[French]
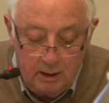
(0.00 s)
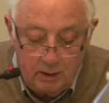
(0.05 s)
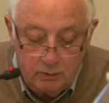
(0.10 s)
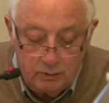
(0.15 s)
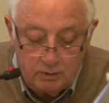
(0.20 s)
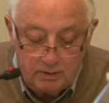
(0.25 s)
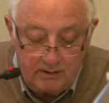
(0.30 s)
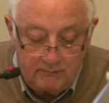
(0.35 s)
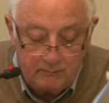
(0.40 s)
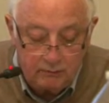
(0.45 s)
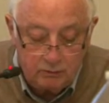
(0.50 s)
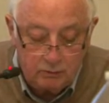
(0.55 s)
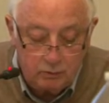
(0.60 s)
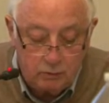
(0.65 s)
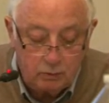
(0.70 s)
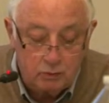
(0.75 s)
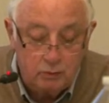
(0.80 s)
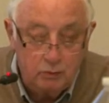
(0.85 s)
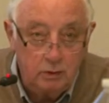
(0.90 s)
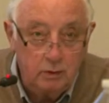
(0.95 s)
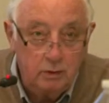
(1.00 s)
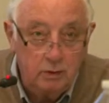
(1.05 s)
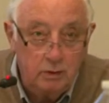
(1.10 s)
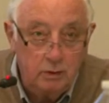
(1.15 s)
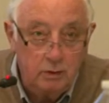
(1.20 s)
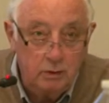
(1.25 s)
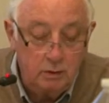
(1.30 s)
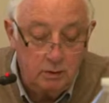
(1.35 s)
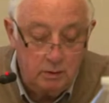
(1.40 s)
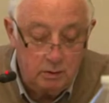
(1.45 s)
Nous avons donc
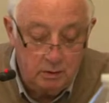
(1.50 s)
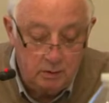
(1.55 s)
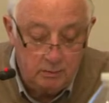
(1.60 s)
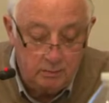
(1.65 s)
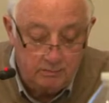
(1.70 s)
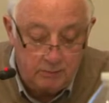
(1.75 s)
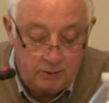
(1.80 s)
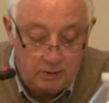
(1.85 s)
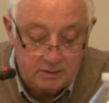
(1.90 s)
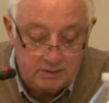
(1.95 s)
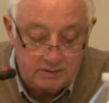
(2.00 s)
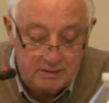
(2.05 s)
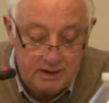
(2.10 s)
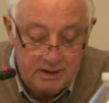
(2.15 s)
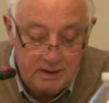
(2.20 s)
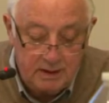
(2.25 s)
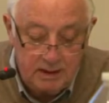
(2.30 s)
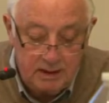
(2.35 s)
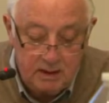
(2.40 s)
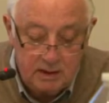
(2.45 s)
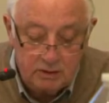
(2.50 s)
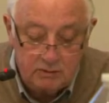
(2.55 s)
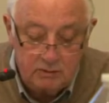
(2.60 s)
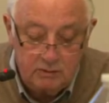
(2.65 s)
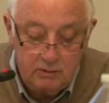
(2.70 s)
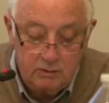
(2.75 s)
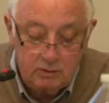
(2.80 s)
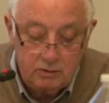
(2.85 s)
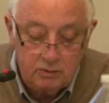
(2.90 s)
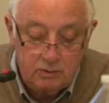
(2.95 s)
euh, pensé, et
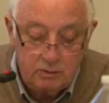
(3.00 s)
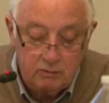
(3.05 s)
je,